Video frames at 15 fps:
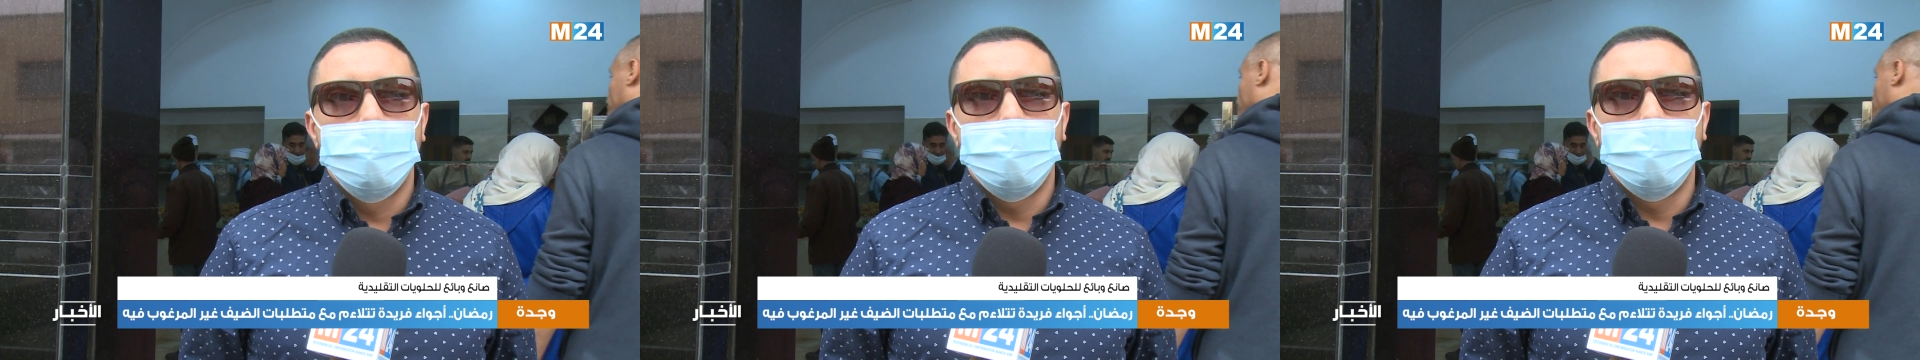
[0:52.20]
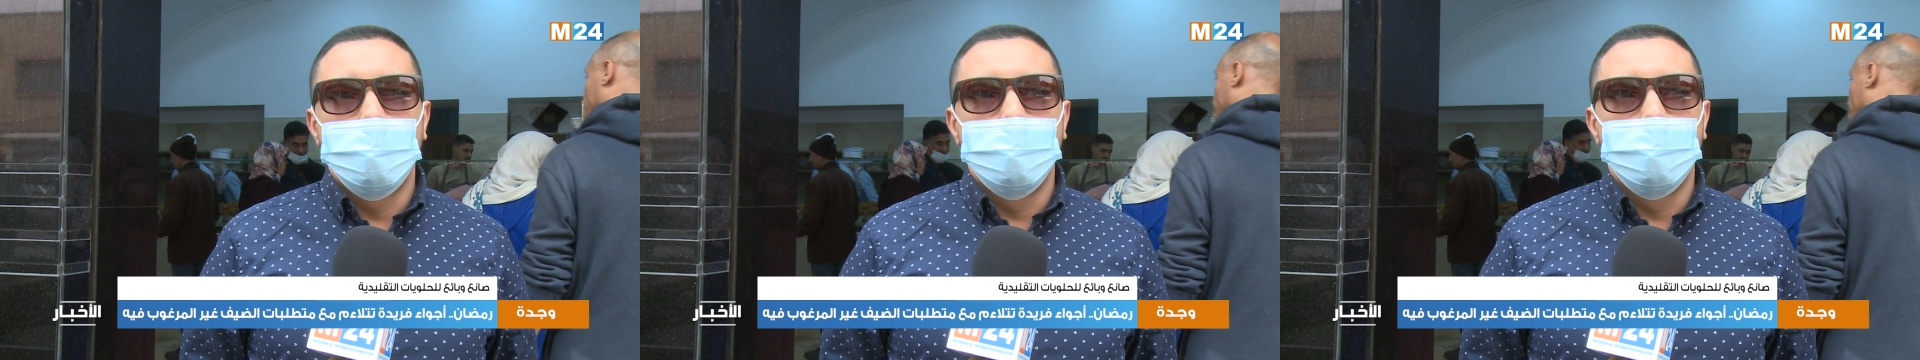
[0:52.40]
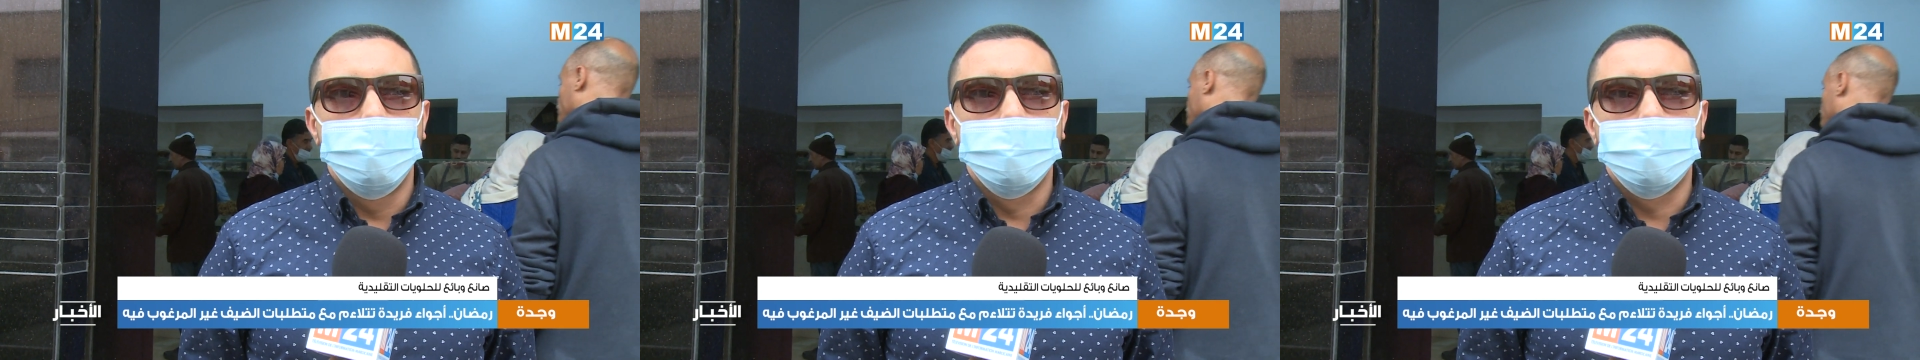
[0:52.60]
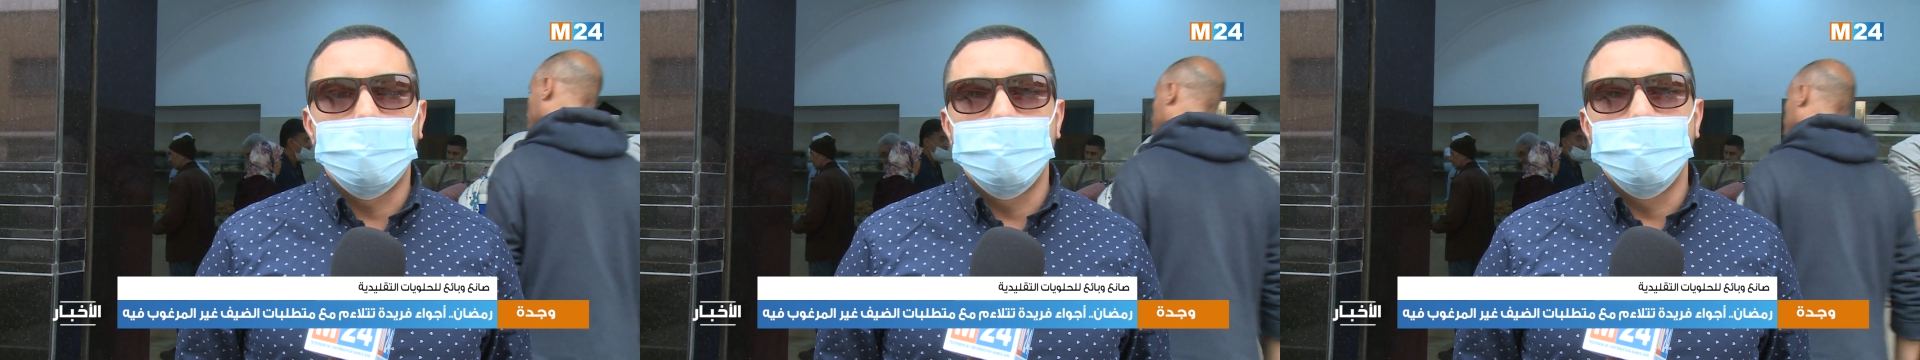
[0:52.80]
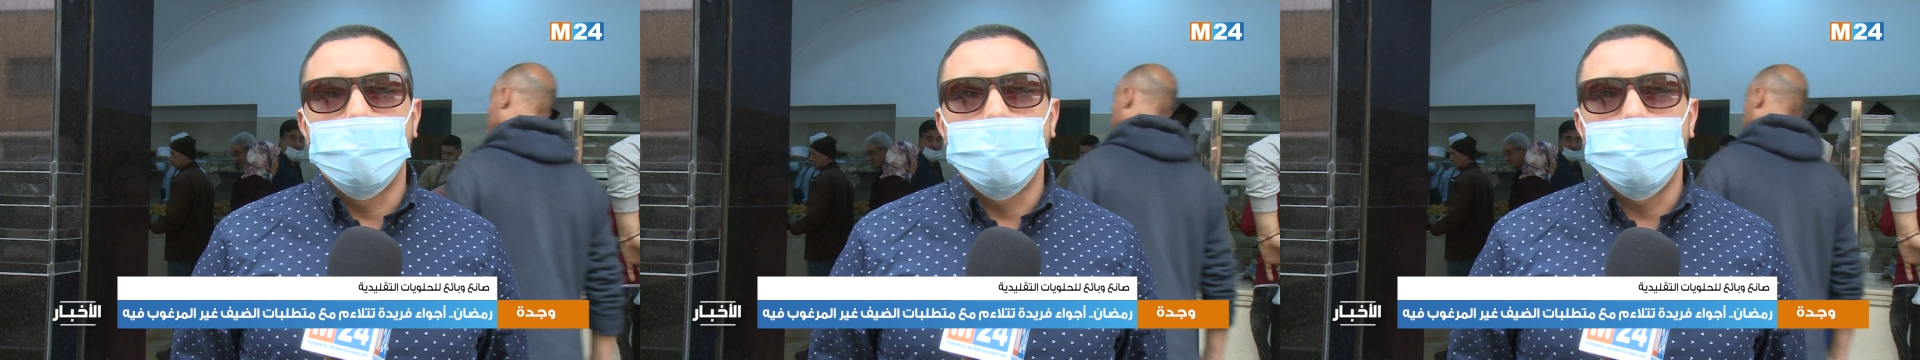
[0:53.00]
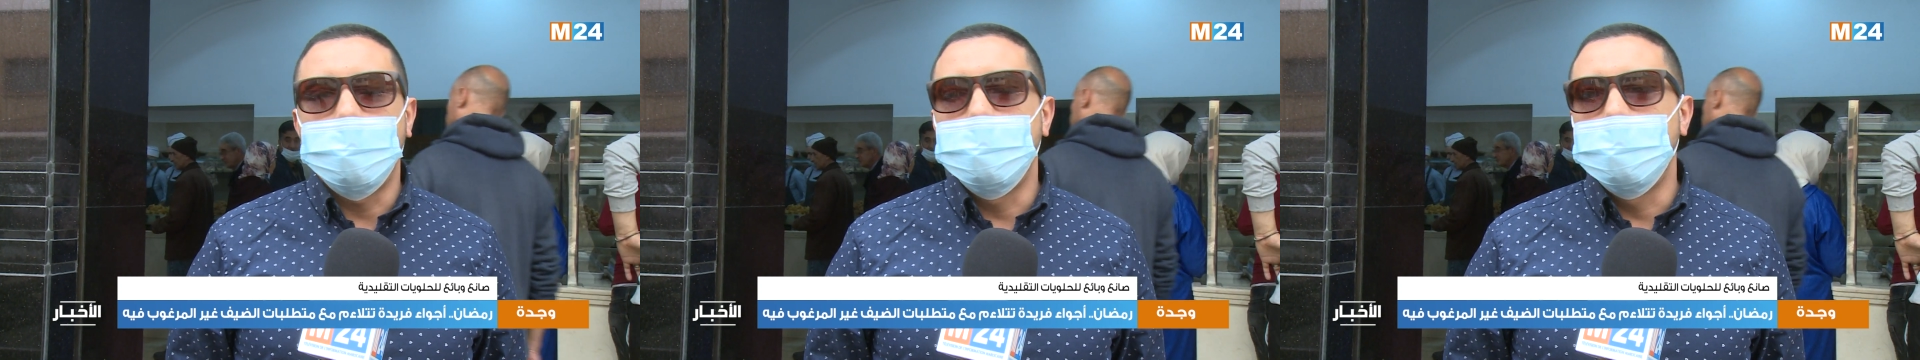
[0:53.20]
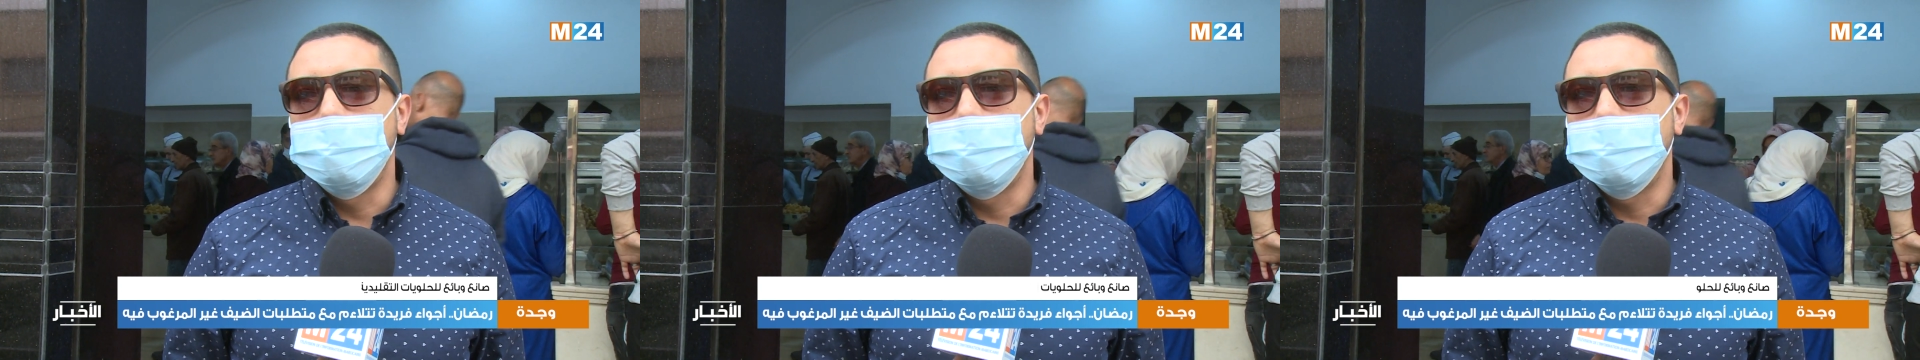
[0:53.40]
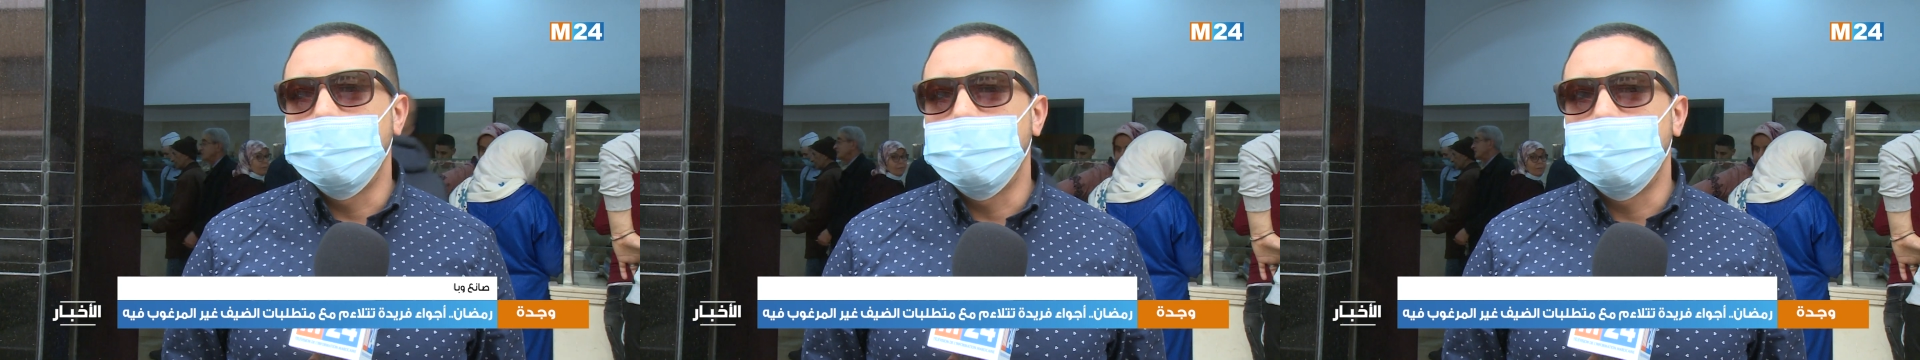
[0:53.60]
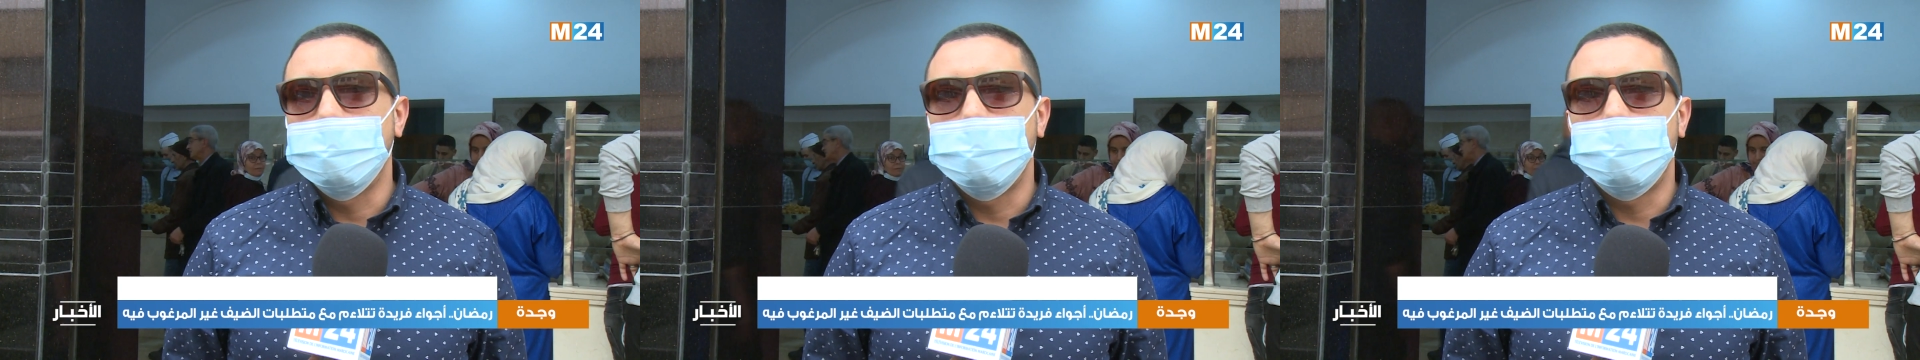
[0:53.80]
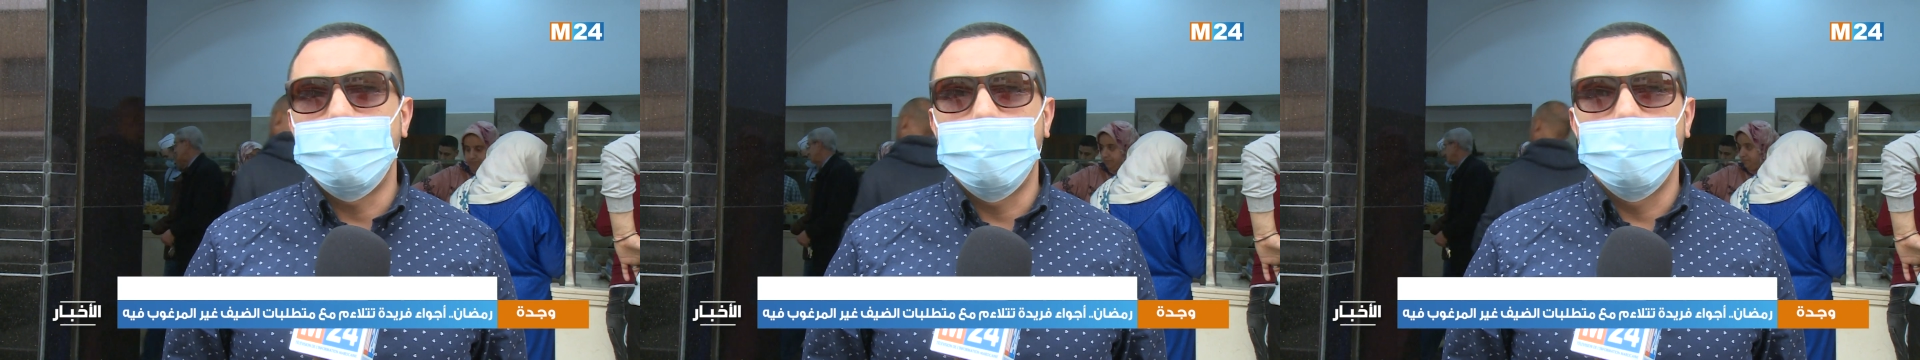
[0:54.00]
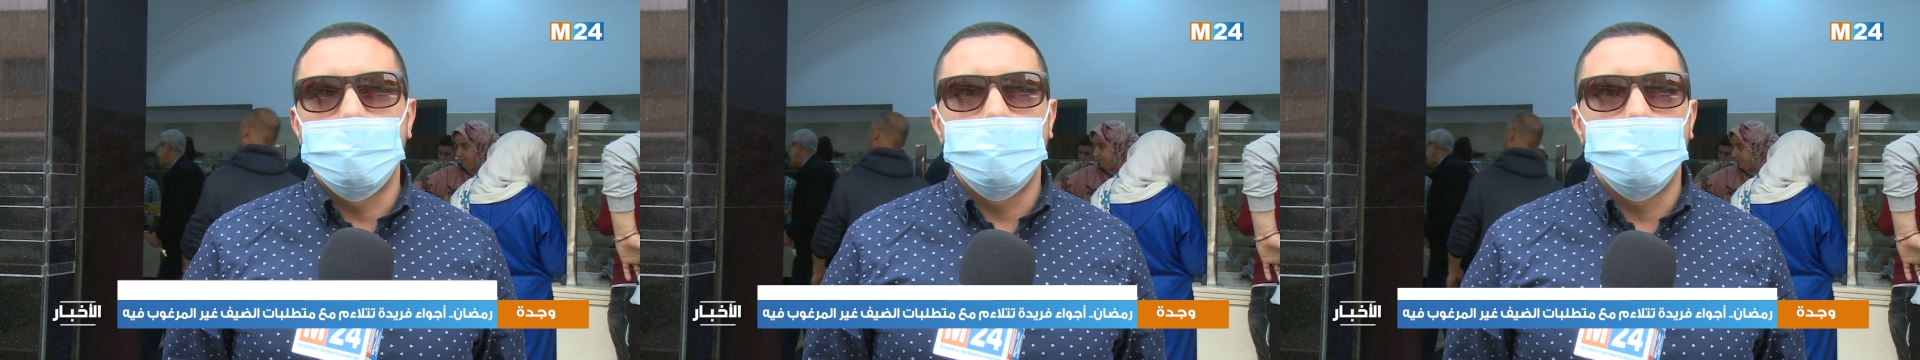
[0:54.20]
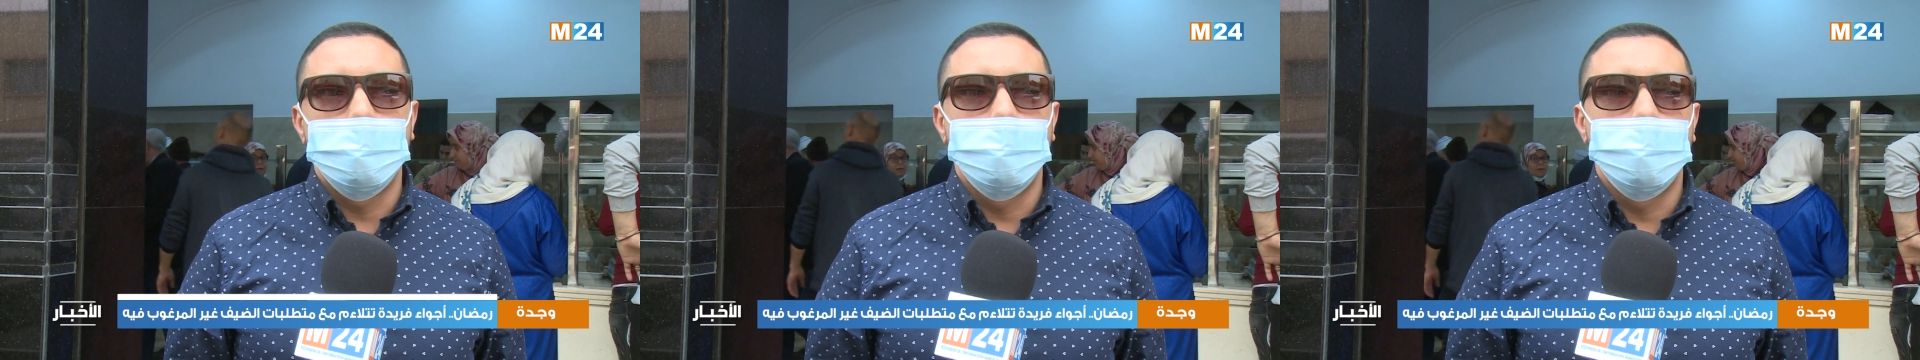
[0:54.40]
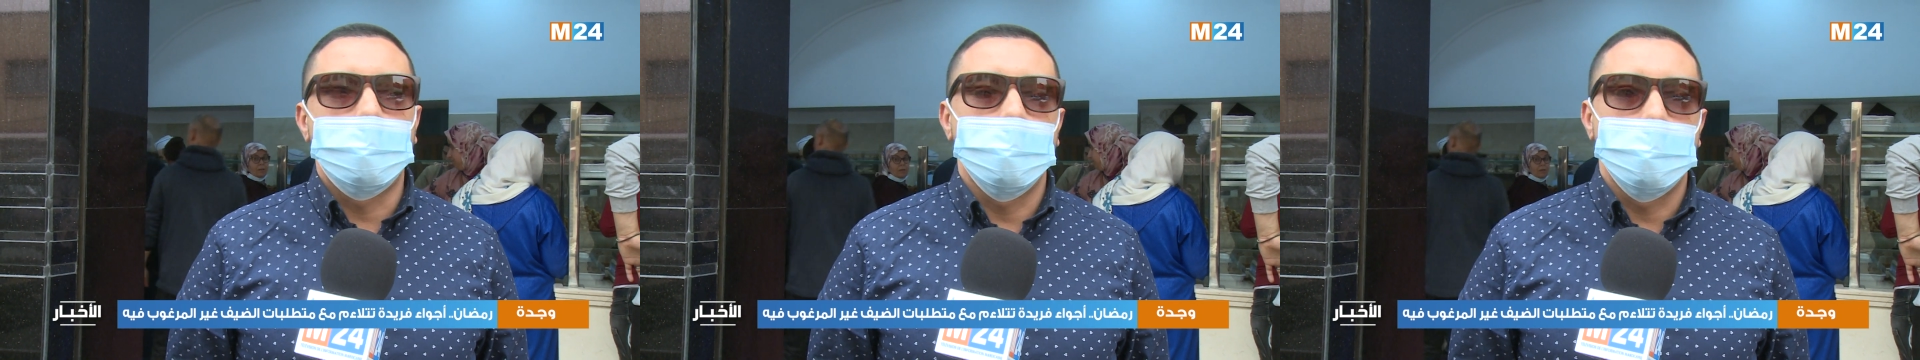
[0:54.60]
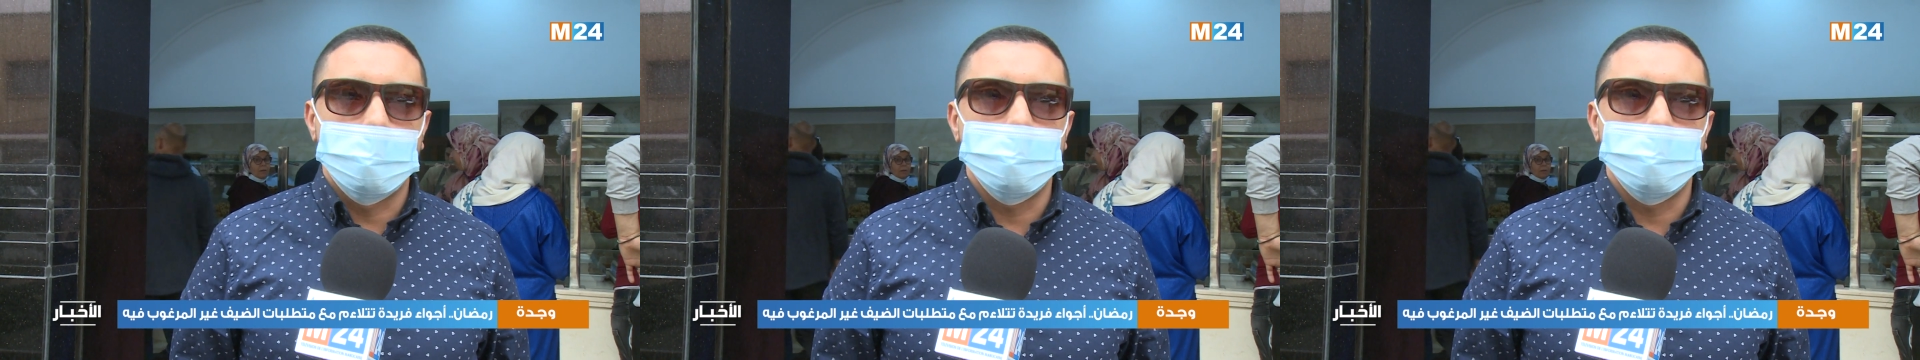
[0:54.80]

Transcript: ومن ضمنها يعني بحال اللي كي